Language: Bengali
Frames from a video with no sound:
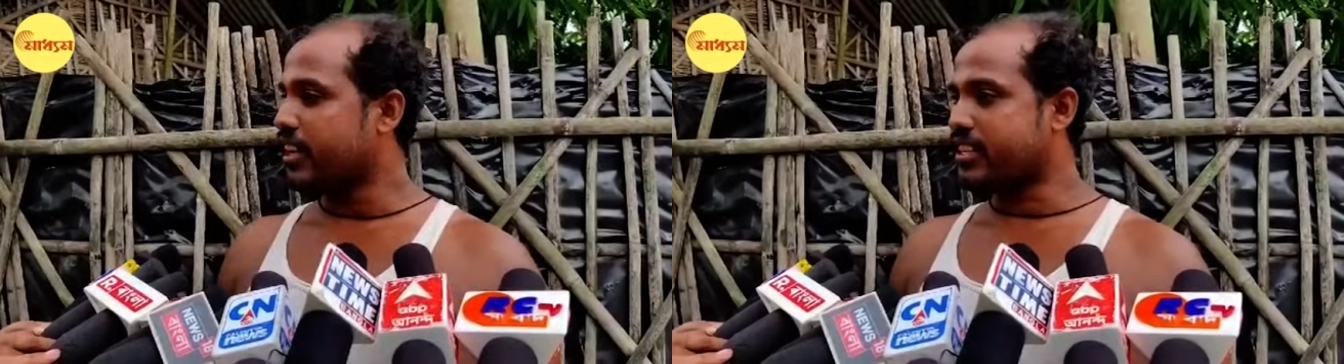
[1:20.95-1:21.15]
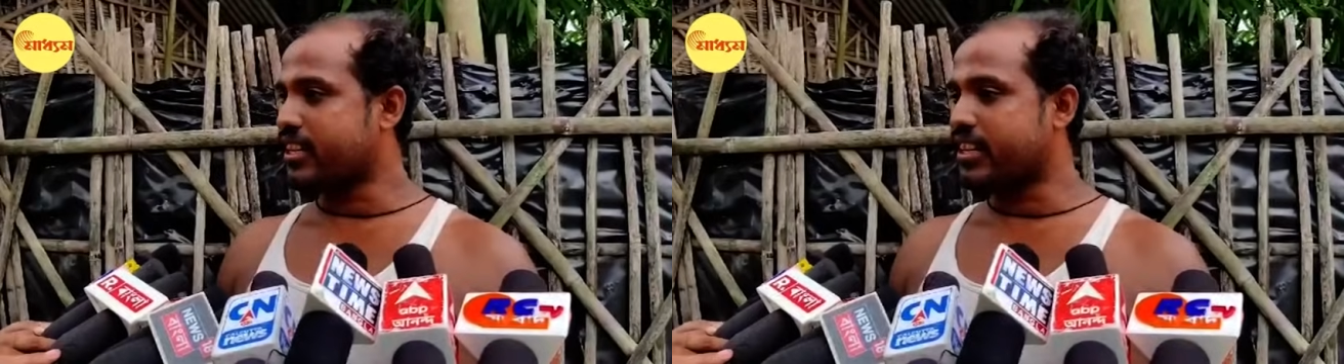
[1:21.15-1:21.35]

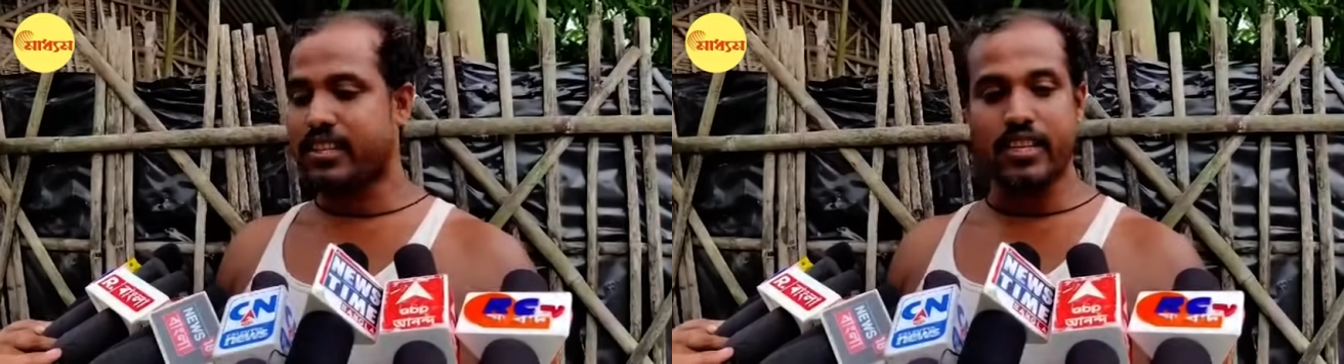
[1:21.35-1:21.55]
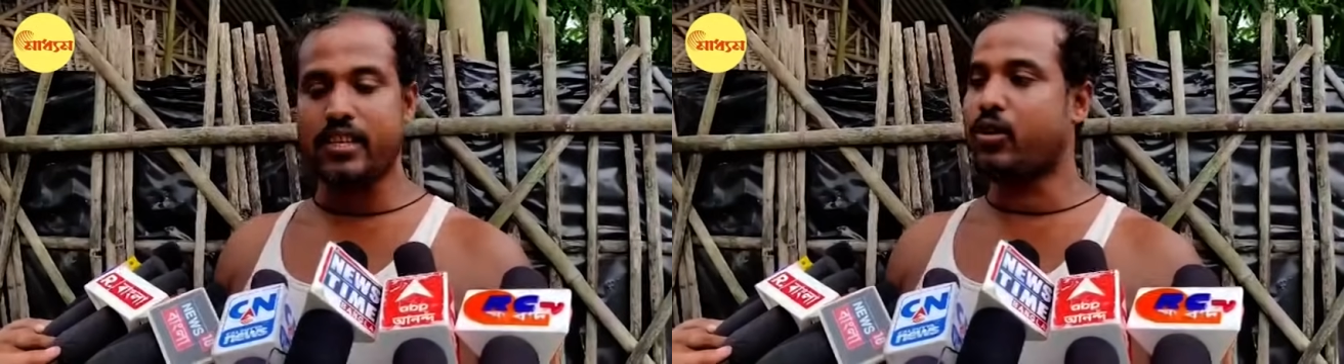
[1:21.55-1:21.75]
এসে
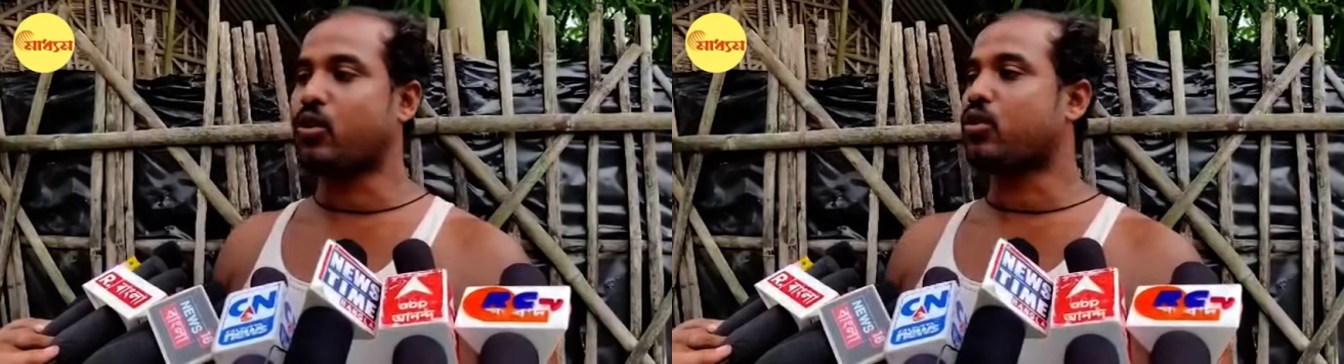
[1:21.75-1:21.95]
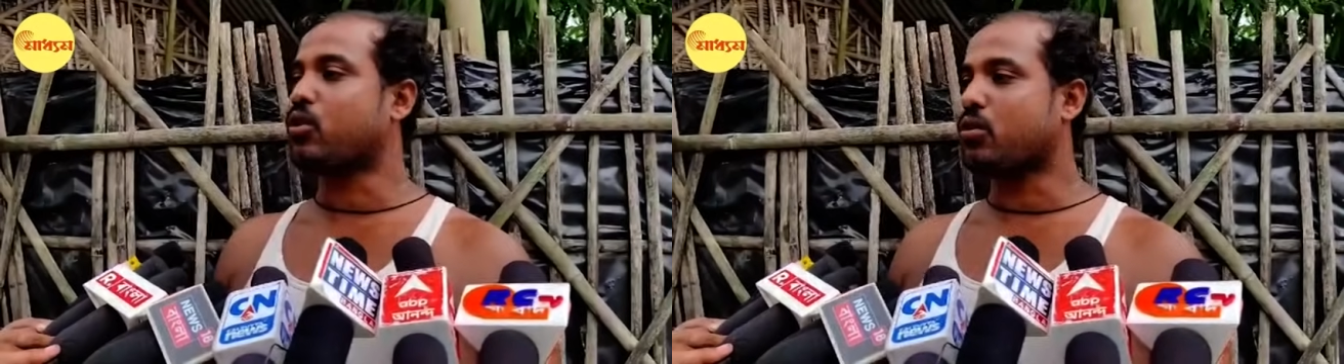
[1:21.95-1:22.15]
দেখছে যে
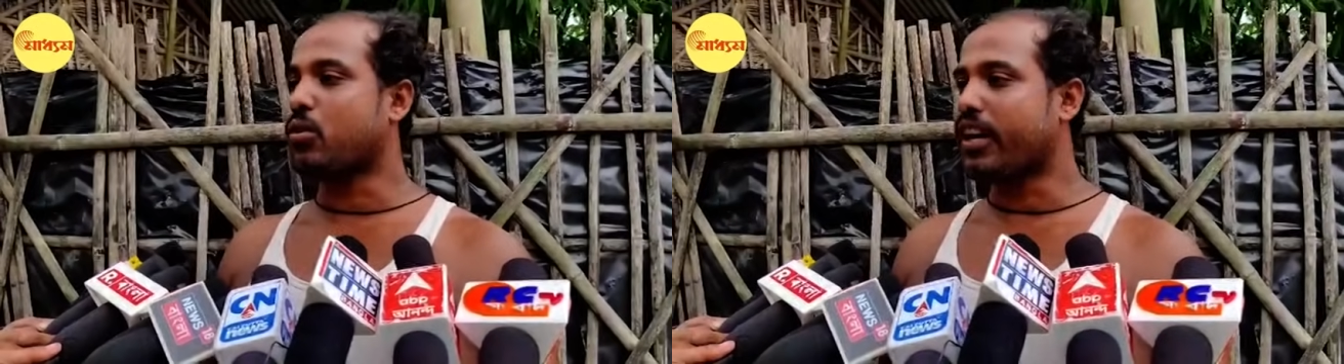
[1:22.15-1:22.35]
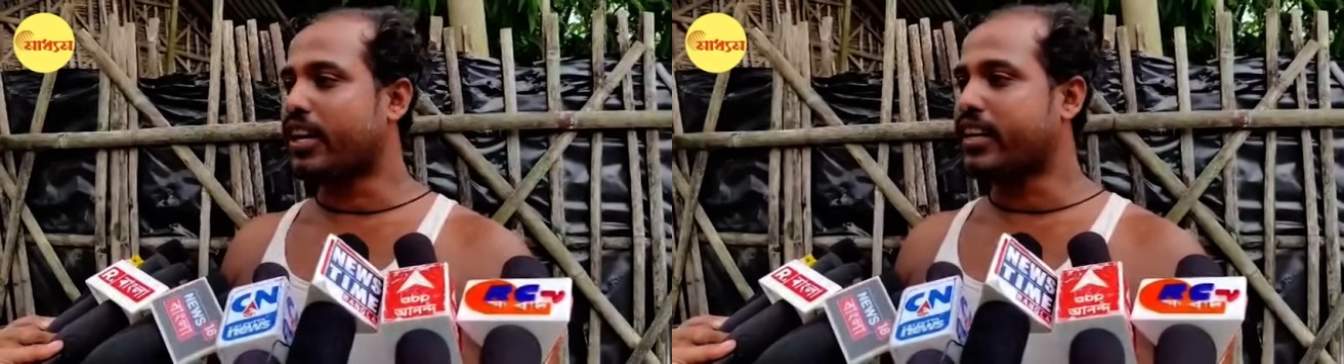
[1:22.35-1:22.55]
রক্ত রক্ত
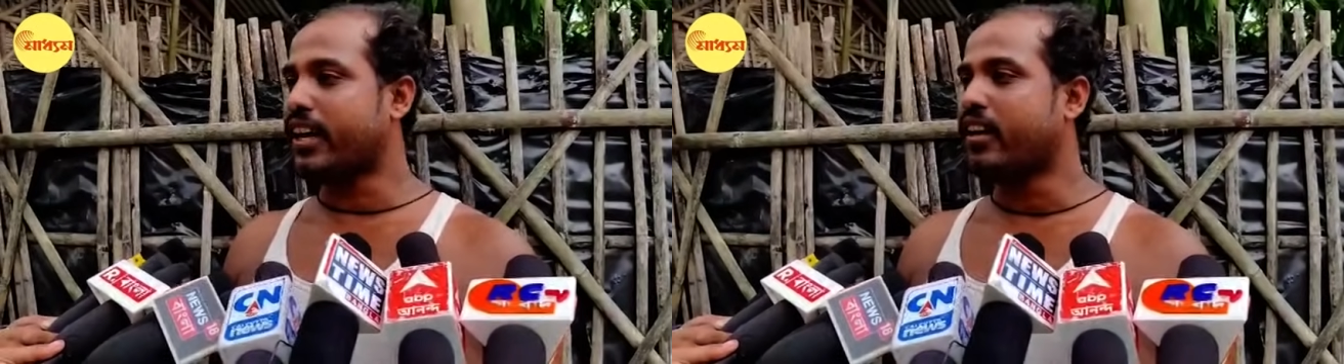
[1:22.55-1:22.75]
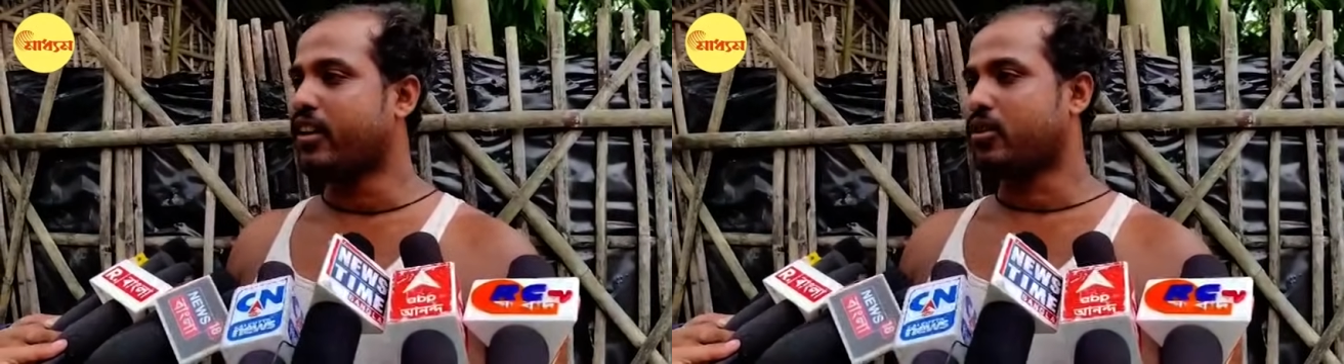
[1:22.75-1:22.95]
হয়ে গেছে
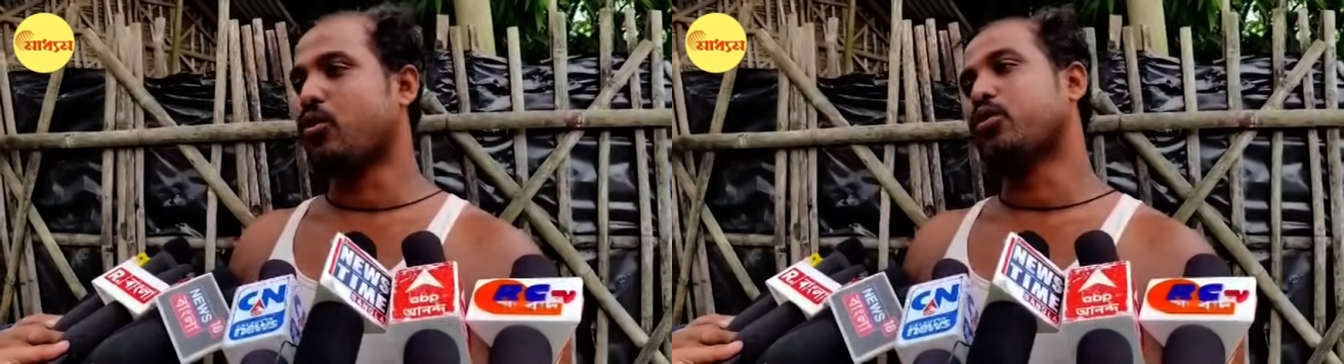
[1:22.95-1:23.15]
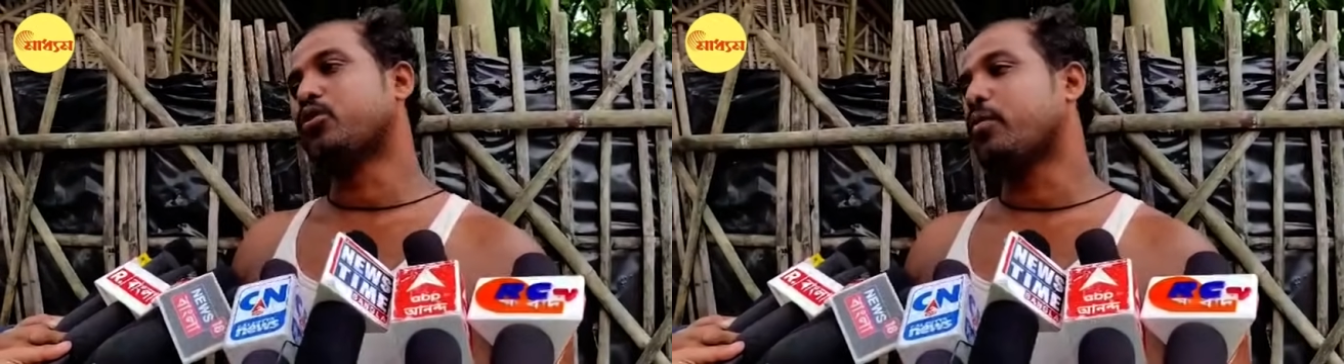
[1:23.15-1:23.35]

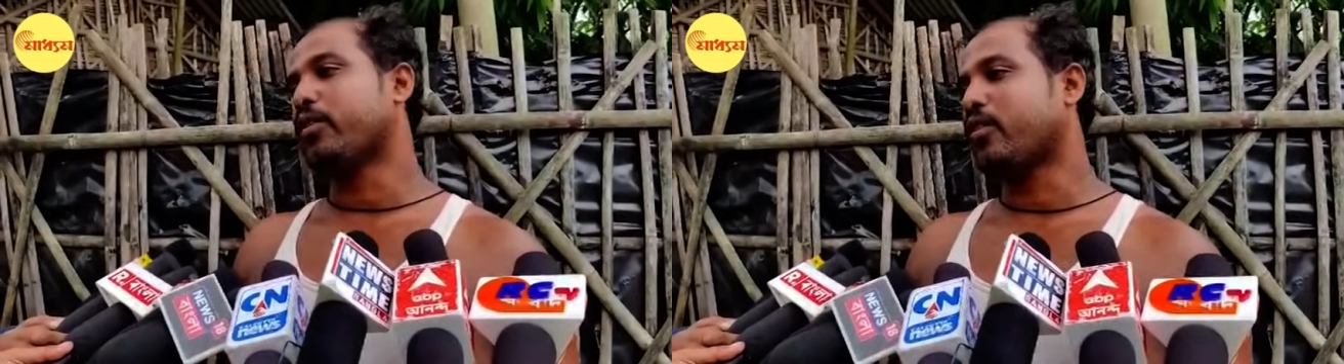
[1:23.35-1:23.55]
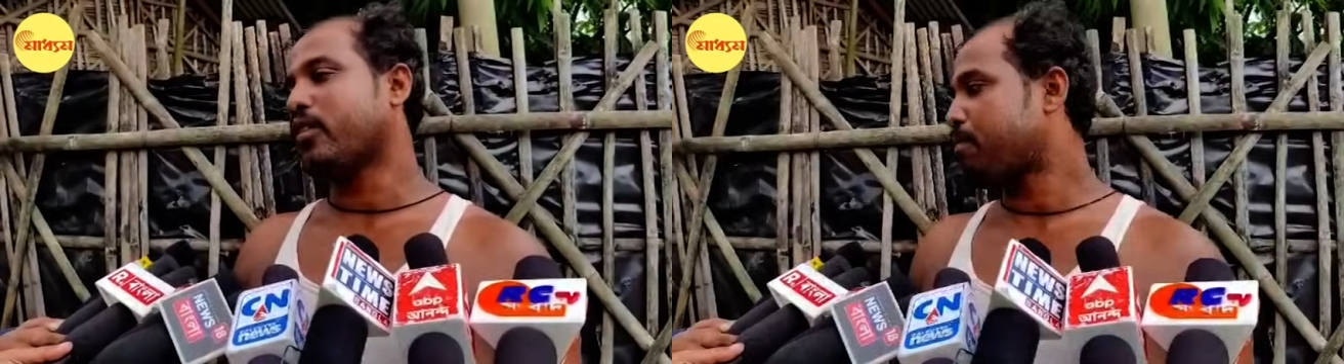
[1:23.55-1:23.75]
তখন সবাই তো